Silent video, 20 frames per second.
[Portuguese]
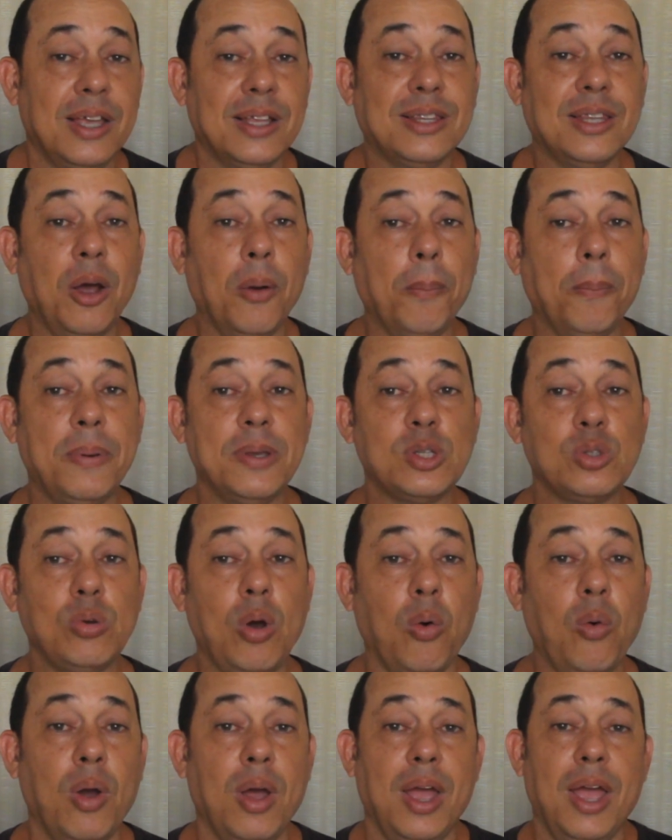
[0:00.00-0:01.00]
Então,
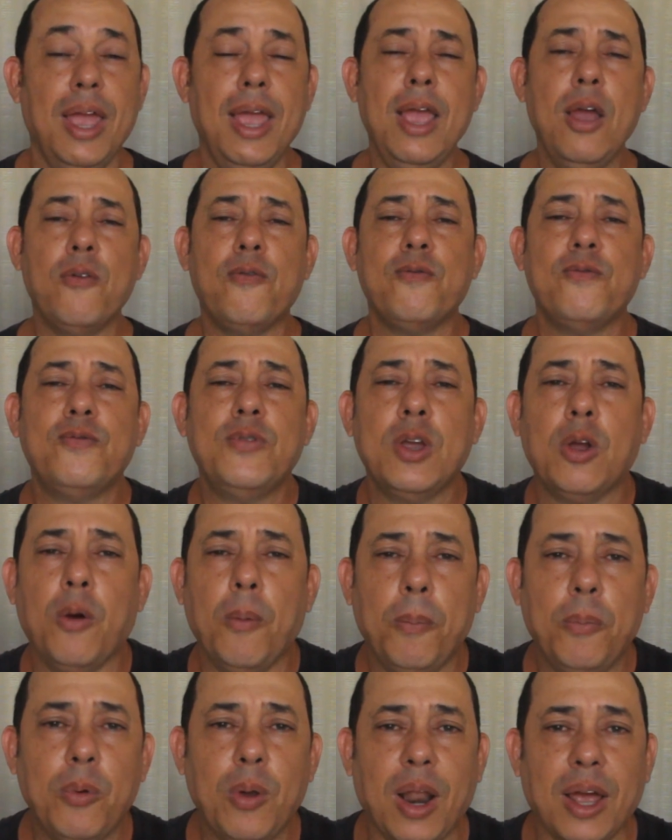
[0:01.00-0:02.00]
pessoal, eu
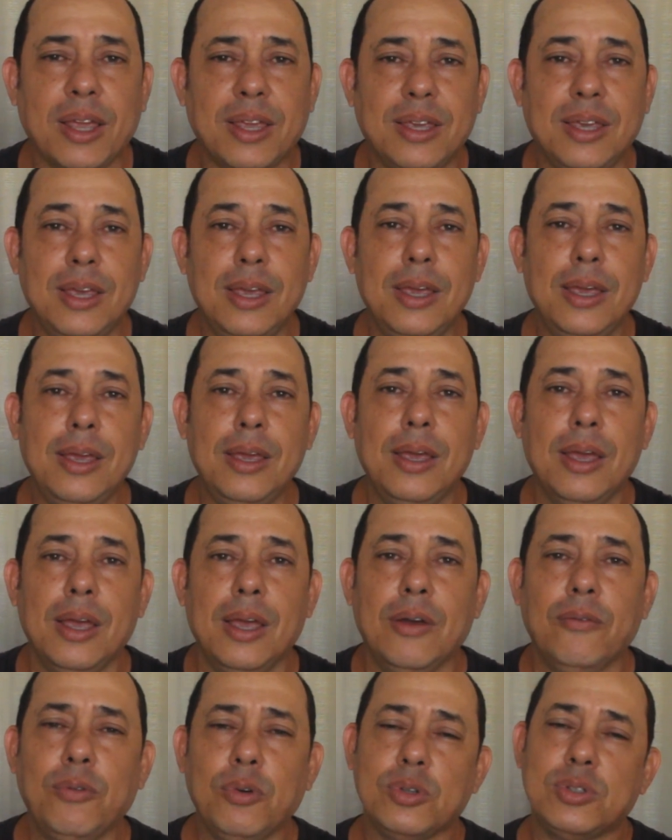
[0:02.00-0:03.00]
fico por aqui,
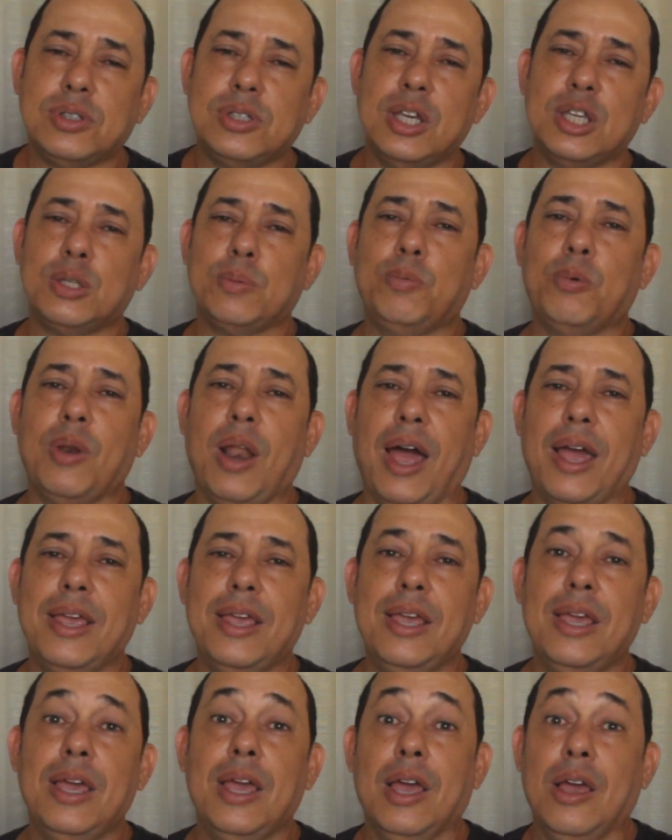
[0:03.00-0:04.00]
vocês por
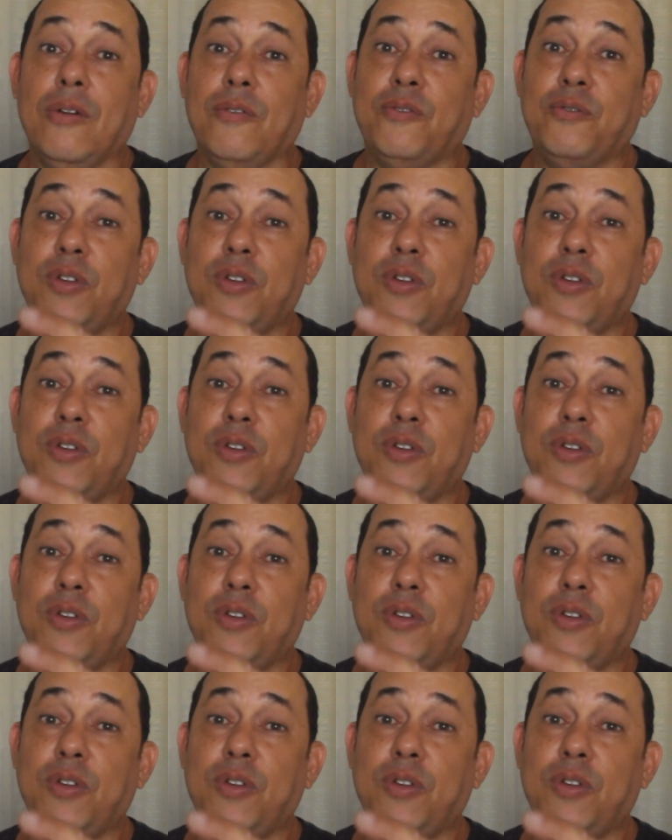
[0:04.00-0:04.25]
aí.